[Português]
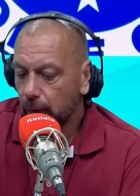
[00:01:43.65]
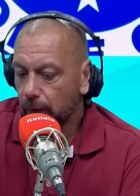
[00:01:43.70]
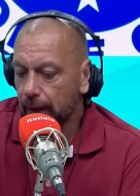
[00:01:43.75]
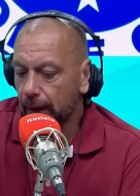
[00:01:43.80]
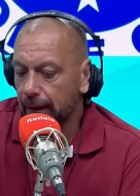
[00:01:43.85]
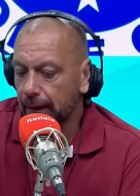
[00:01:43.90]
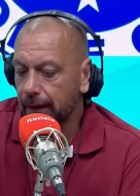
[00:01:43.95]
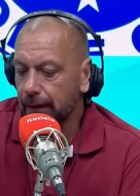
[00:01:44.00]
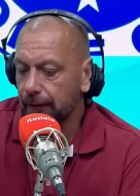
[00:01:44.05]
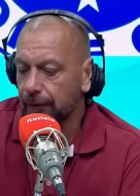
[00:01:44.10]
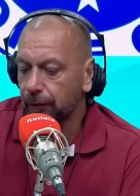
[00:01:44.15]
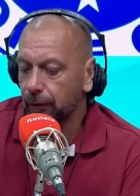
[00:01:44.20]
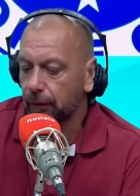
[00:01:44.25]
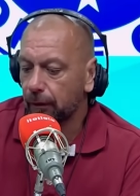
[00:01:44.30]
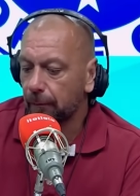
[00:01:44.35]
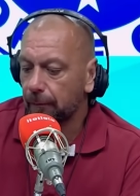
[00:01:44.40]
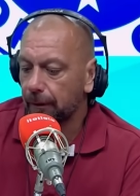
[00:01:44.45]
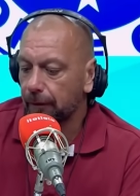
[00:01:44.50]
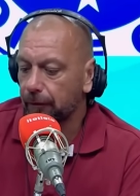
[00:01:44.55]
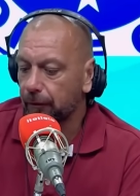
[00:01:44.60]
O que a gente viu
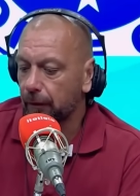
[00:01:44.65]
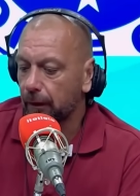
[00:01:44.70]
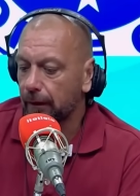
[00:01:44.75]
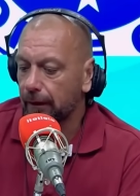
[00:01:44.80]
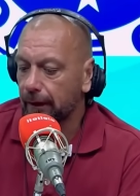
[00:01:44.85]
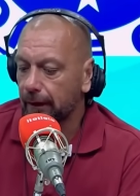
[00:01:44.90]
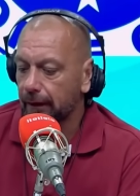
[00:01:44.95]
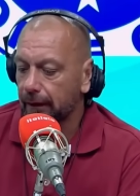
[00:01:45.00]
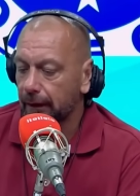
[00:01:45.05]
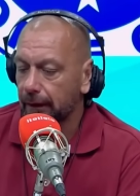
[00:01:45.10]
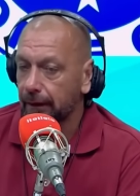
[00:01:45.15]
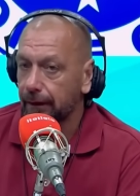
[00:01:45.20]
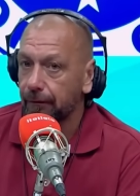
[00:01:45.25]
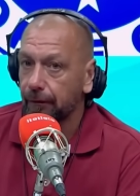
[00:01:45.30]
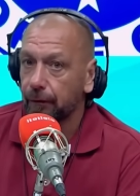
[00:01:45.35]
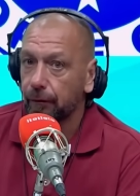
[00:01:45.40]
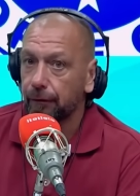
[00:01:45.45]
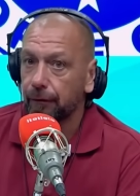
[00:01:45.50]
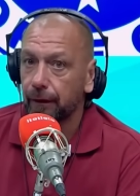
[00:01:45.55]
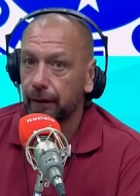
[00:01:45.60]
também foi uma
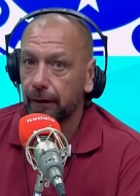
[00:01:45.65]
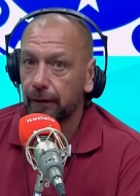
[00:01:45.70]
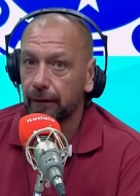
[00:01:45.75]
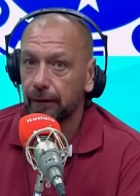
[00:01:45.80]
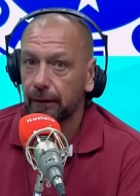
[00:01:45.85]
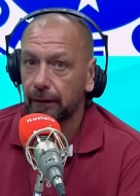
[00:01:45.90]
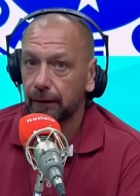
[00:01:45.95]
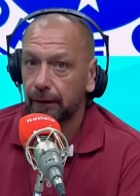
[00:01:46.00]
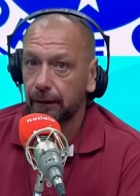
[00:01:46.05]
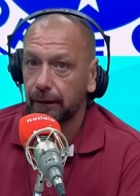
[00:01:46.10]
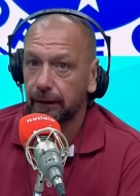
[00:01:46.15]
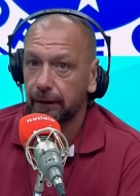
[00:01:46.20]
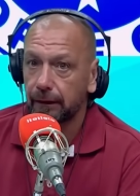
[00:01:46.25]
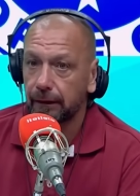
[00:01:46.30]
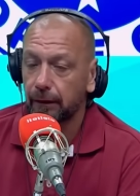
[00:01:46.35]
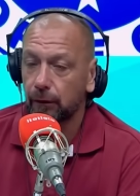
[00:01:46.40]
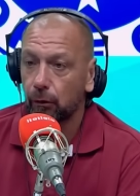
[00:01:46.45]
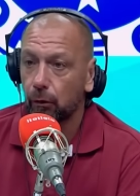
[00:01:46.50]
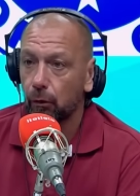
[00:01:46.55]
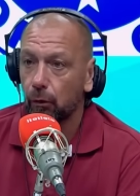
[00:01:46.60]
tentativa do Fernando Diniz
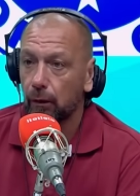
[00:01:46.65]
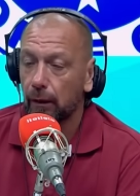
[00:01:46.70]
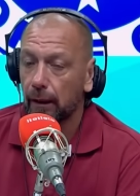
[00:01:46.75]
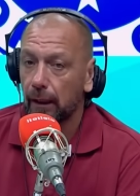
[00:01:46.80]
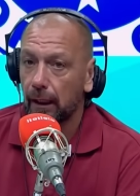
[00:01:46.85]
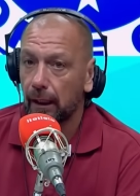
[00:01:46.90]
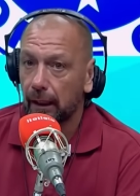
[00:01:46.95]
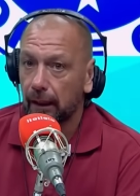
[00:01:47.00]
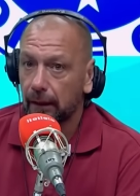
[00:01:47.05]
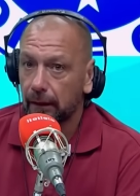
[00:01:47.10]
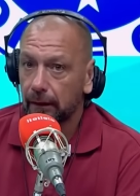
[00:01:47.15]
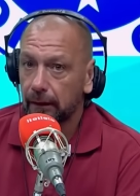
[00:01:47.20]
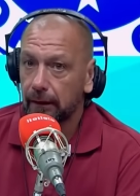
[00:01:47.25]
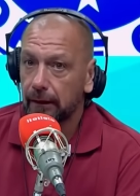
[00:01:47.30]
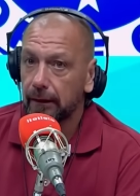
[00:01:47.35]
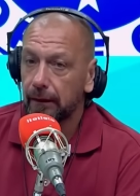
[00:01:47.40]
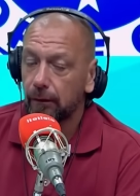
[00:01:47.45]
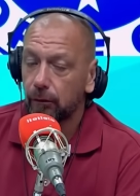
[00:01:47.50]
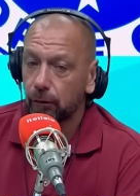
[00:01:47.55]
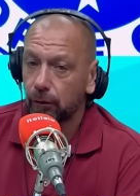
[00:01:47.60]
de colocar
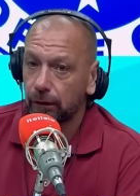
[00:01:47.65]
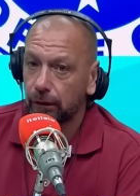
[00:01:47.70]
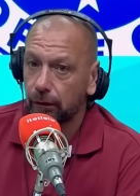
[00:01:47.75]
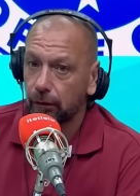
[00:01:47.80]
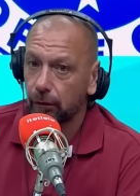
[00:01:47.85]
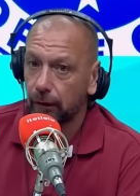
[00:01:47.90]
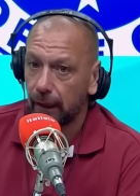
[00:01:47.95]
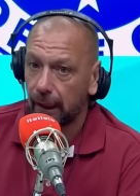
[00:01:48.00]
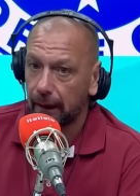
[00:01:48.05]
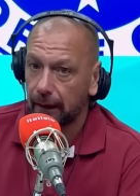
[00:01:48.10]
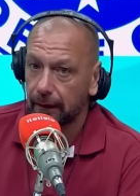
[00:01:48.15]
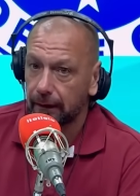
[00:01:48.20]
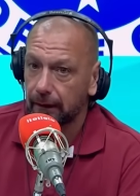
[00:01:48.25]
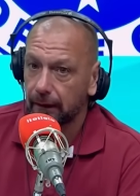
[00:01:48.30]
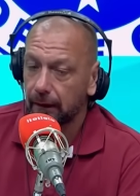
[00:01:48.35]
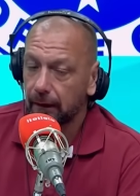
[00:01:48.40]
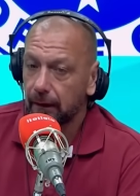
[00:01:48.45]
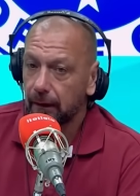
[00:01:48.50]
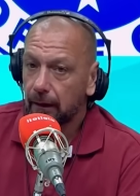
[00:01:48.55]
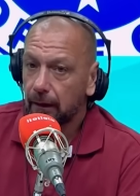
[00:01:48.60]
cinco
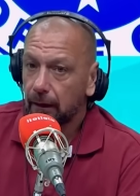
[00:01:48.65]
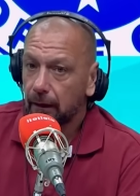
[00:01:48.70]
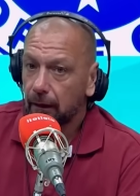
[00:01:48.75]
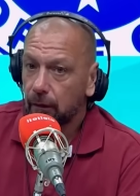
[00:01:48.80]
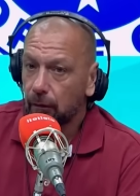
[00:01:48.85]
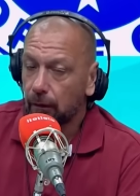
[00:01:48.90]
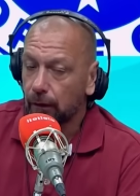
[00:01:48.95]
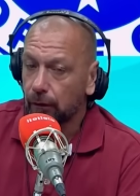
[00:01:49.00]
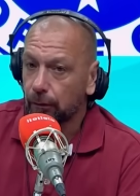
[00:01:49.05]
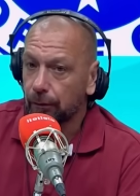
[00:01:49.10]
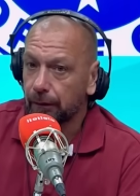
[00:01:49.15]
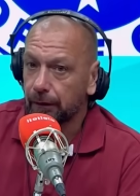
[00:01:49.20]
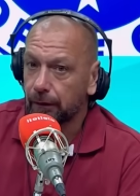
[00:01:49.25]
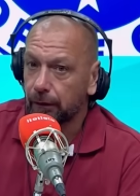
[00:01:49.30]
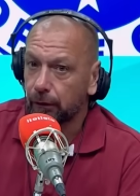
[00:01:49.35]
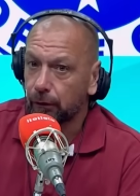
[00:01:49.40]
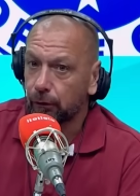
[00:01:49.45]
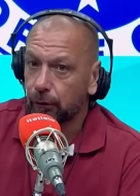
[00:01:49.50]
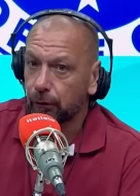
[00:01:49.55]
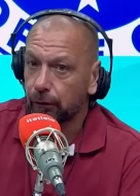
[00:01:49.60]
titulares com as
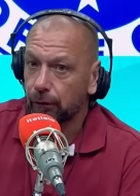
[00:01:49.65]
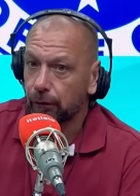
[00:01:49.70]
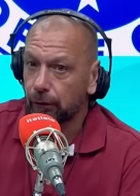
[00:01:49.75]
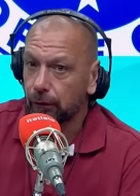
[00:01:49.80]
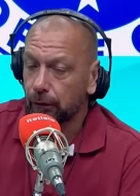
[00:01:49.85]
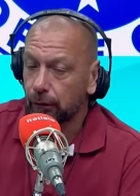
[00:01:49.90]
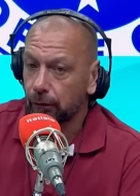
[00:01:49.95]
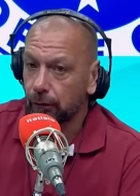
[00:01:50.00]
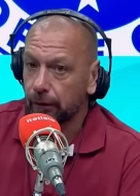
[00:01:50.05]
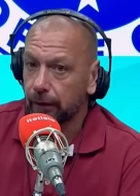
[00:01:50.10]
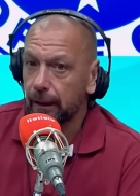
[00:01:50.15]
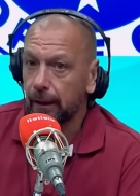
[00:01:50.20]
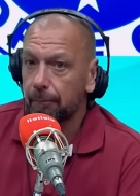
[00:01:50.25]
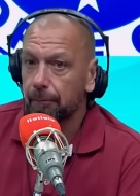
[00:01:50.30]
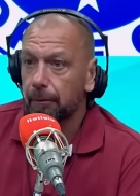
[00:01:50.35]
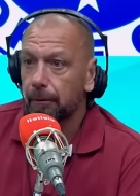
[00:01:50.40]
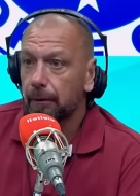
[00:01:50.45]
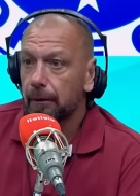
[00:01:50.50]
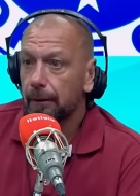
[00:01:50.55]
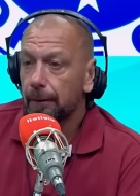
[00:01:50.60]
substituições no segundo
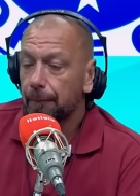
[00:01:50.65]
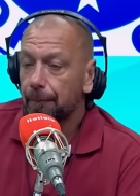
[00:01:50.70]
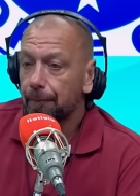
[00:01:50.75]
tempo.